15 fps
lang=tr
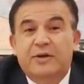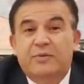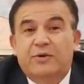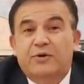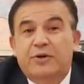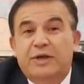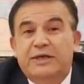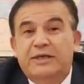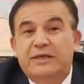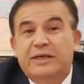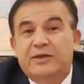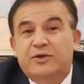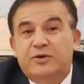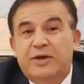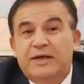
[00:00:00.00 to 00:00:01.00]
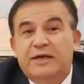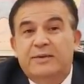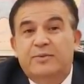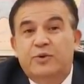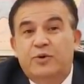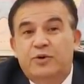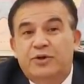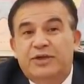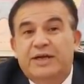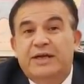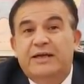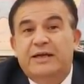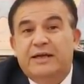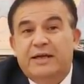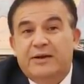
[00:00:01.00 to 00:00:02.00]
Bunun için de sürekli büyük
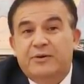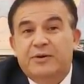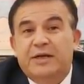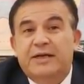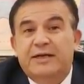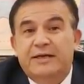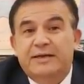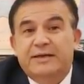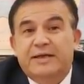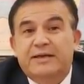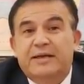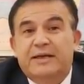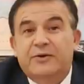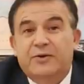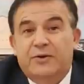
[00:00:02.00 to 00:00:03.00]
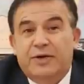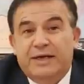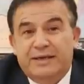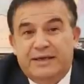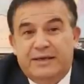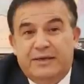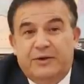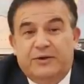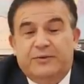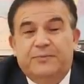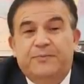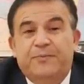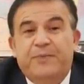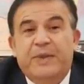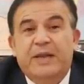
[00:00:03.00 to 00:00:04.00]
şehirlere yönelik insanlar yönlendiriliyor.
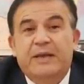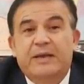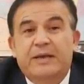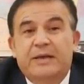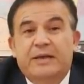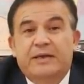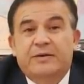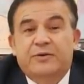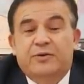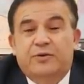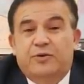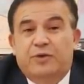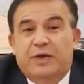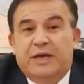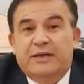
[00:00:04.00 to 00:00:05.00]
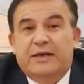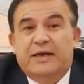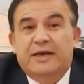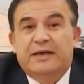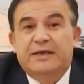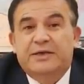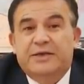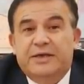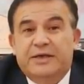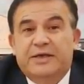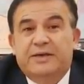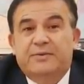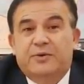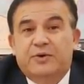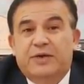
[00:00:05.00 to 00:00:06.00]
Dünyadaki
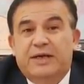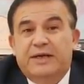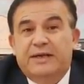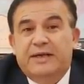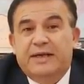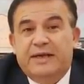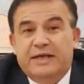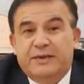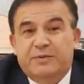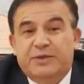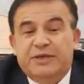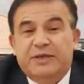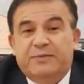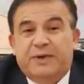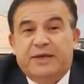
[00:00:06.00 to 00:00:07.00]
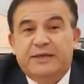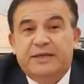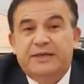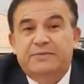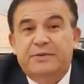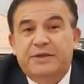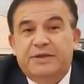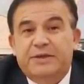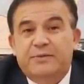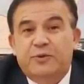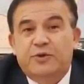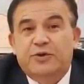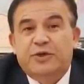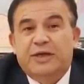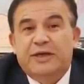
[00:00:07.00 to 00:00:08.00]
şehir modelinde geçmişte bahsetmiştim.
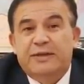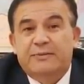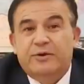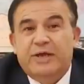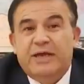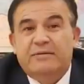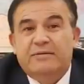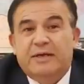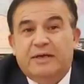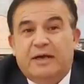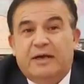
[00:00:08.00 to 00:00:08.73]
3 tane model var.